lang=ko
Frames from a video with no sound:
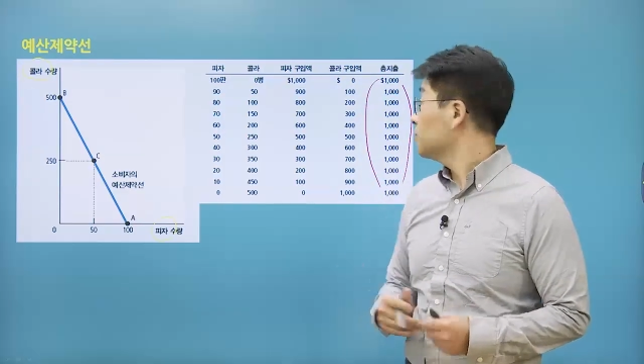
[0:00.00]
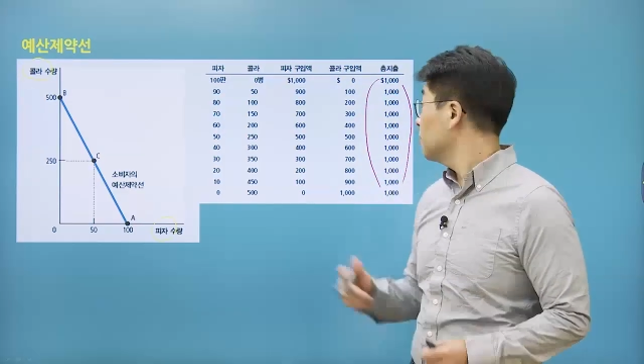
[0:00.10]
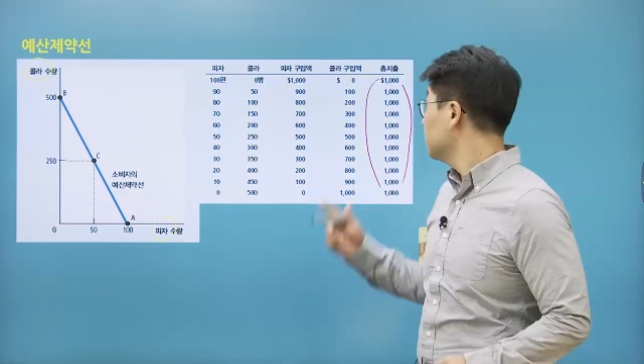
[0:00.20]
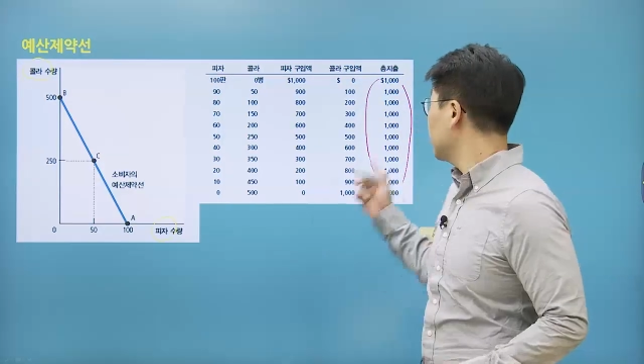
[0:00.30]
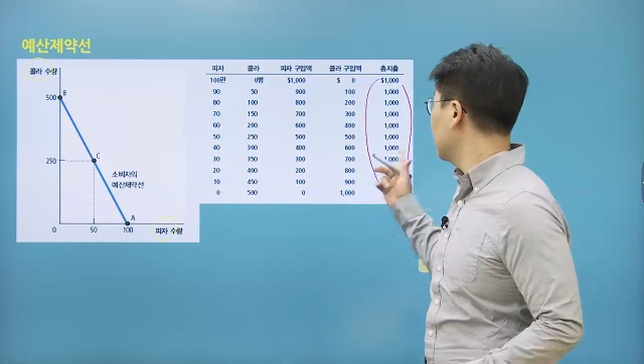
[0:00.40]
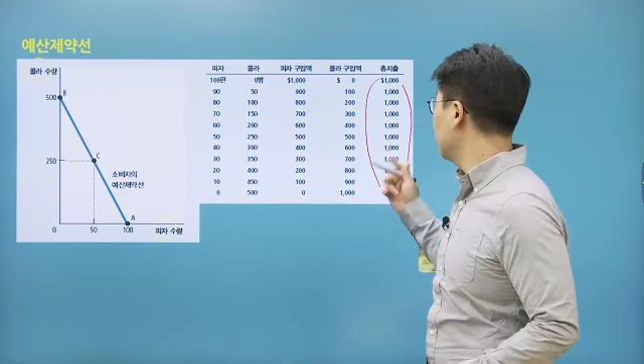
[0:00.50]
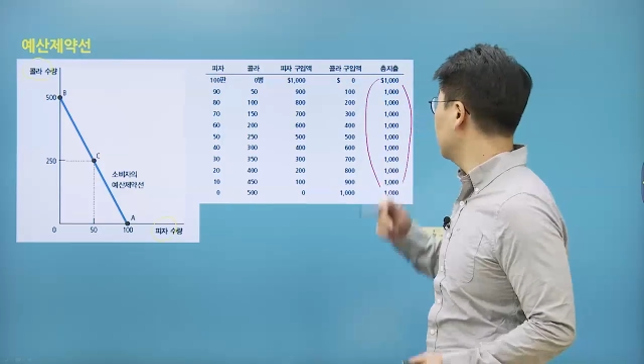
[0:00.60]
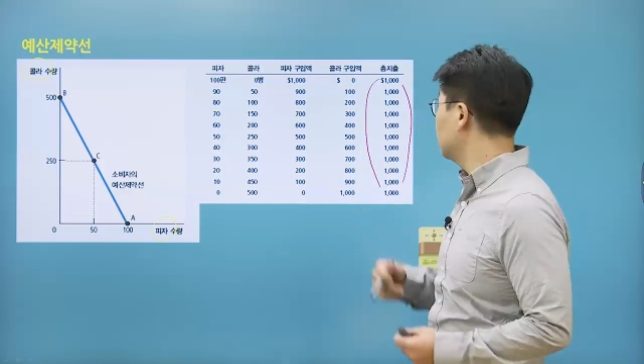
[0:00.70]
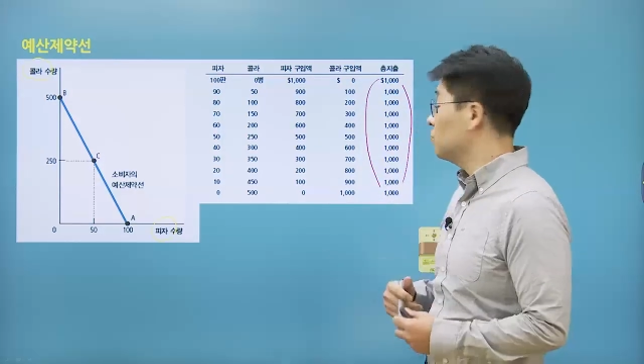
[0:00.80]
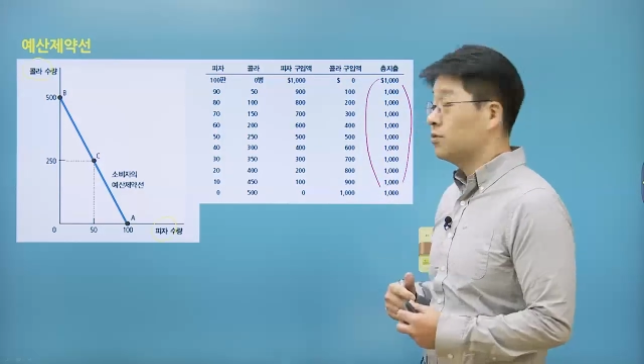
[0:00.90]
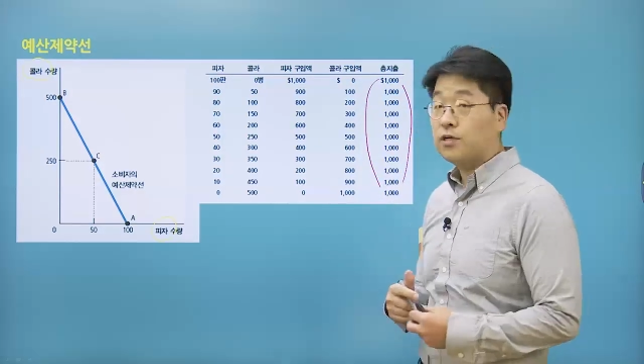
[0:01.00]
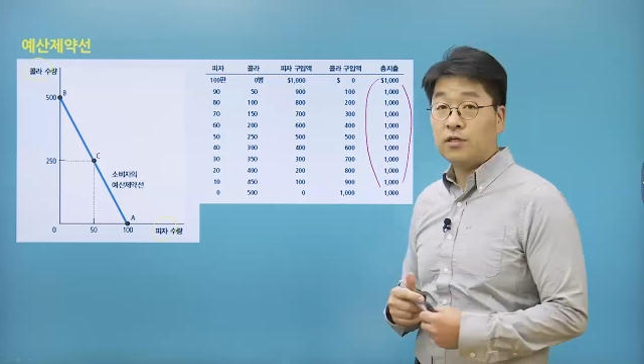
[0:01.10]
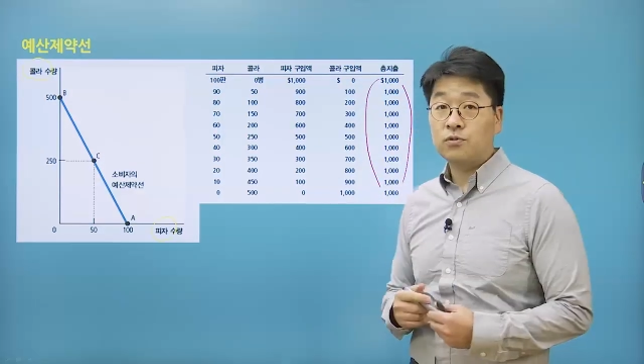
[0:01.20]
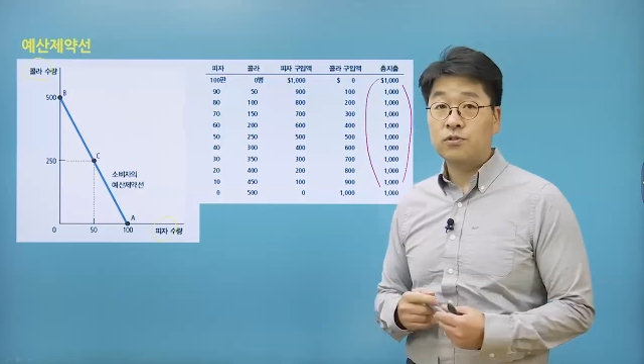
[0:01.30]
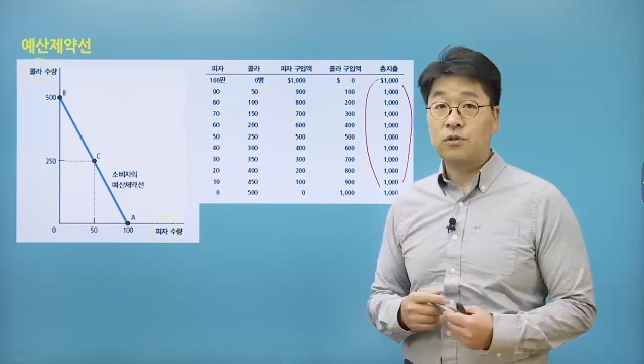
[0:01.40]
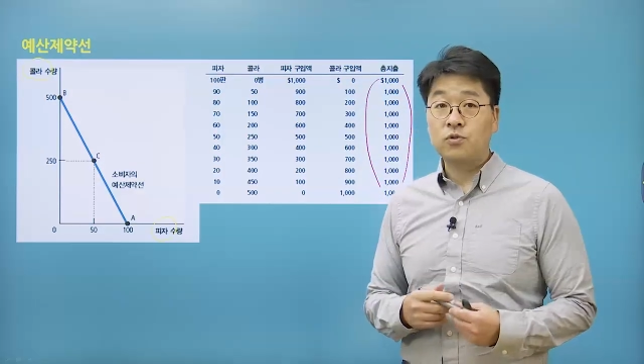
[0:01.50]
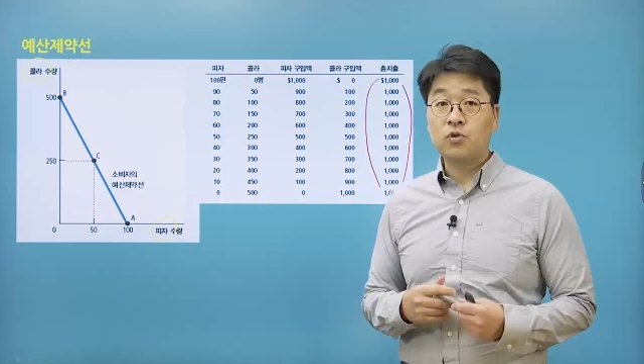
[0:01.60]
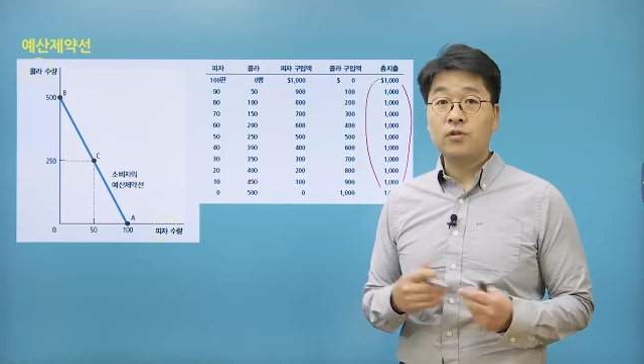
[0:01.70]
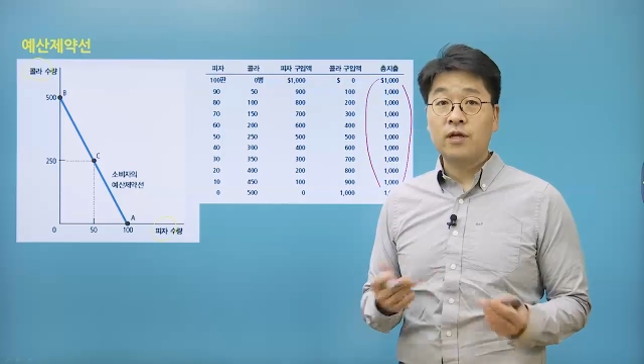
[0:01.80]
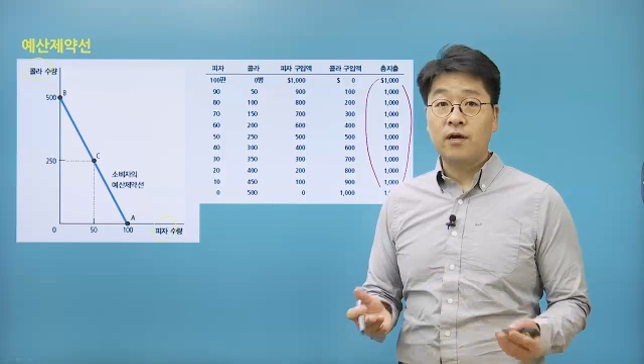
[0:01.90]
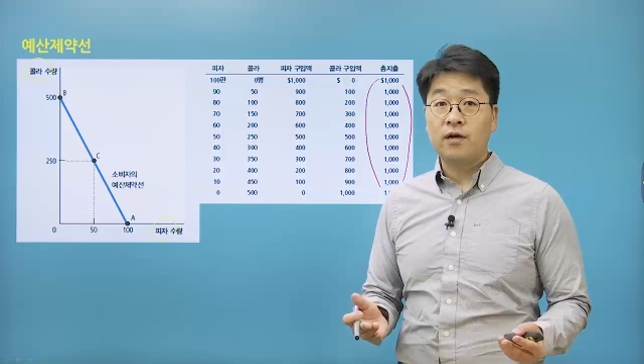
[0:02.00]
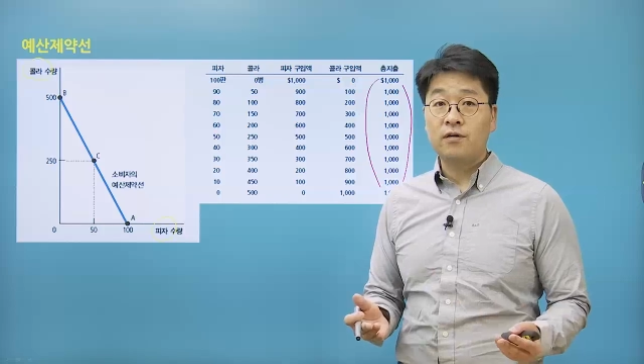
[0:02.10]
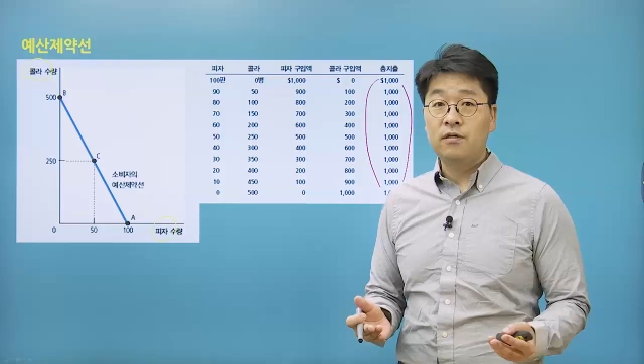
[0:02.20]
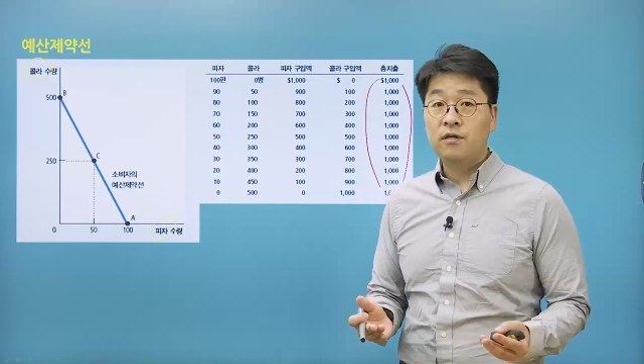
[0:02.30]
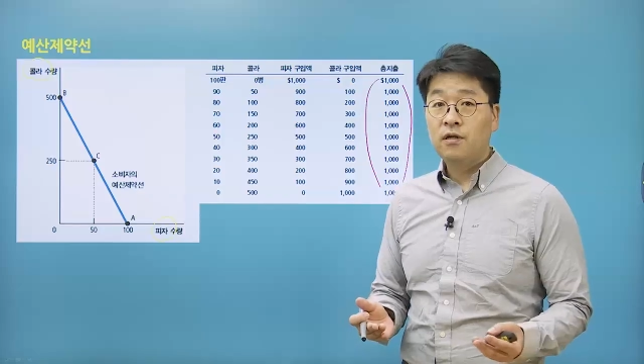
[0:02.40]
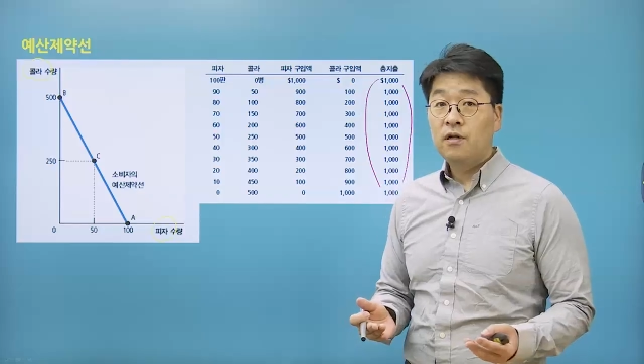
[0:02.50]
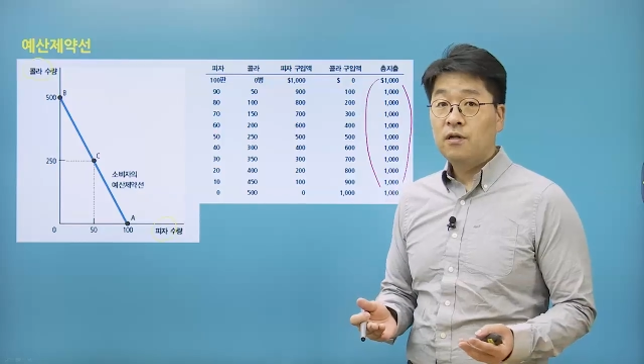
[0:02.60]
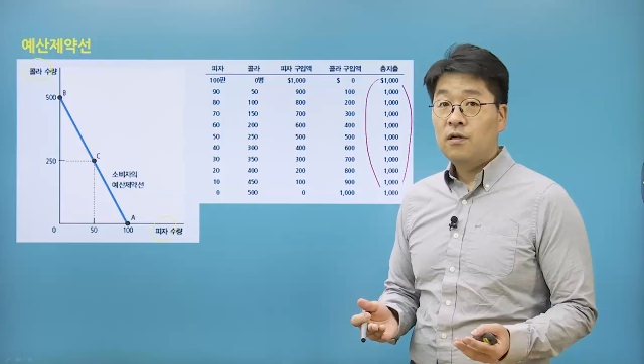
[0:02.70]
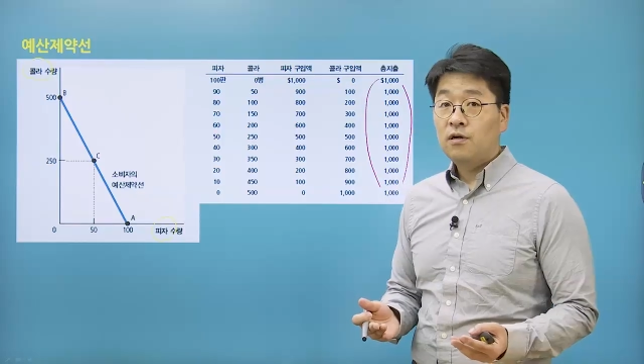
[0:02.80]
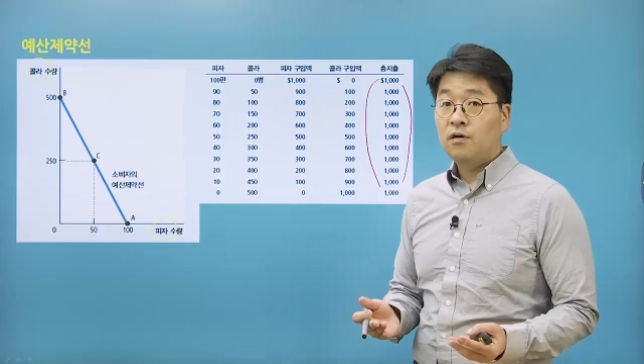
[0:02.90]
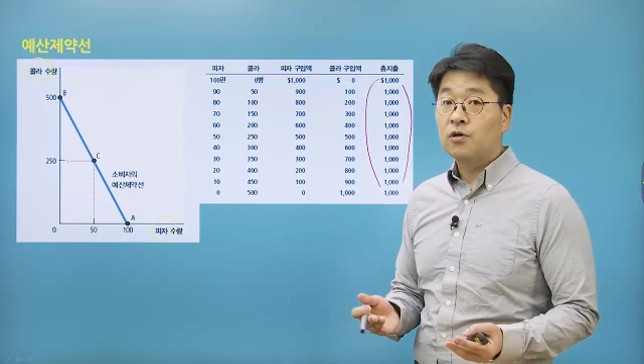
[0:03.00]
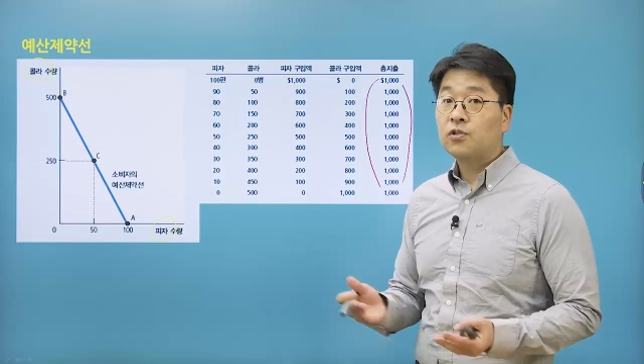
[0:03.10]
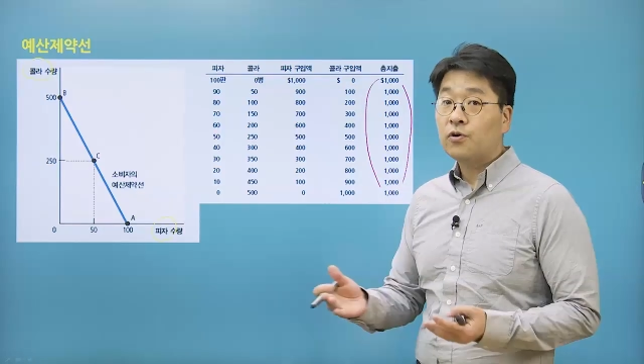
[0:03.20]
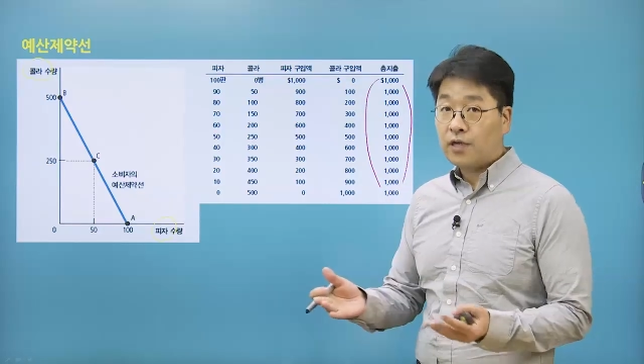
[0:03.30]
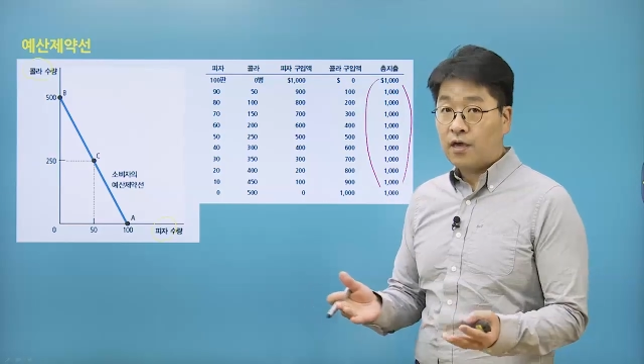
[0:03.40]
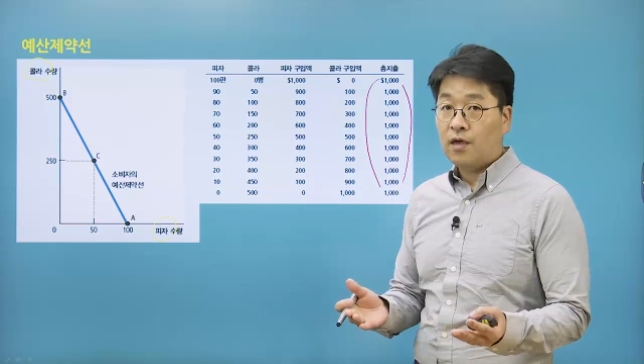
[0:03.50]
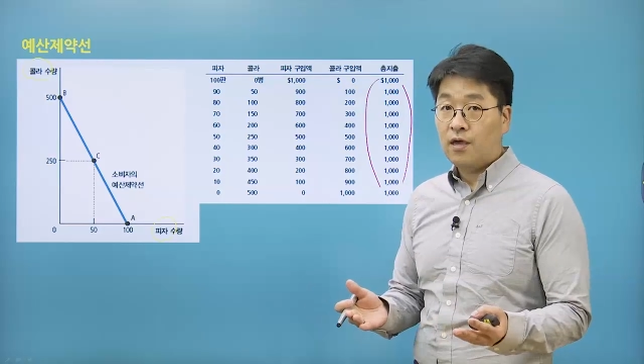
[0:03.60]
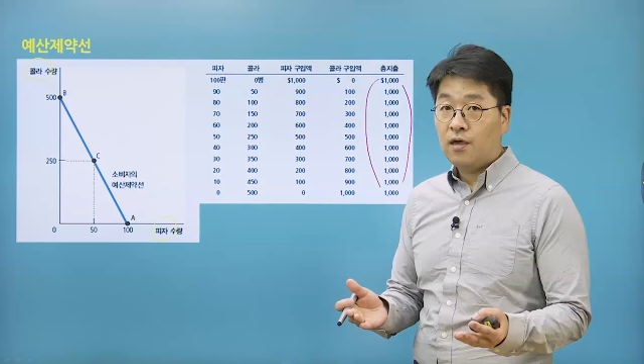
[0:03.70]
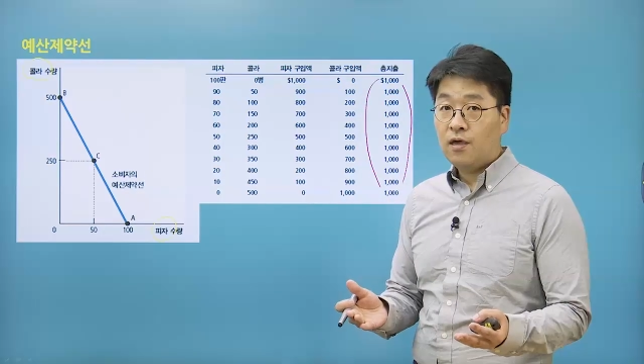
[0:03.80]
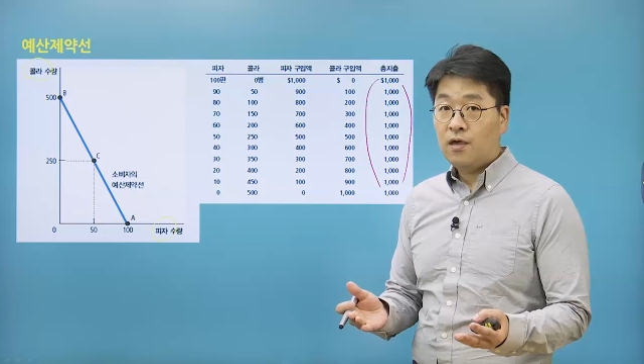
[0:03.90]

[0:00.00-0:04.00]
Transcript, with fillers: 천 달러의 소득을 가지고 있어요. 이 천 달러를 어, 떻게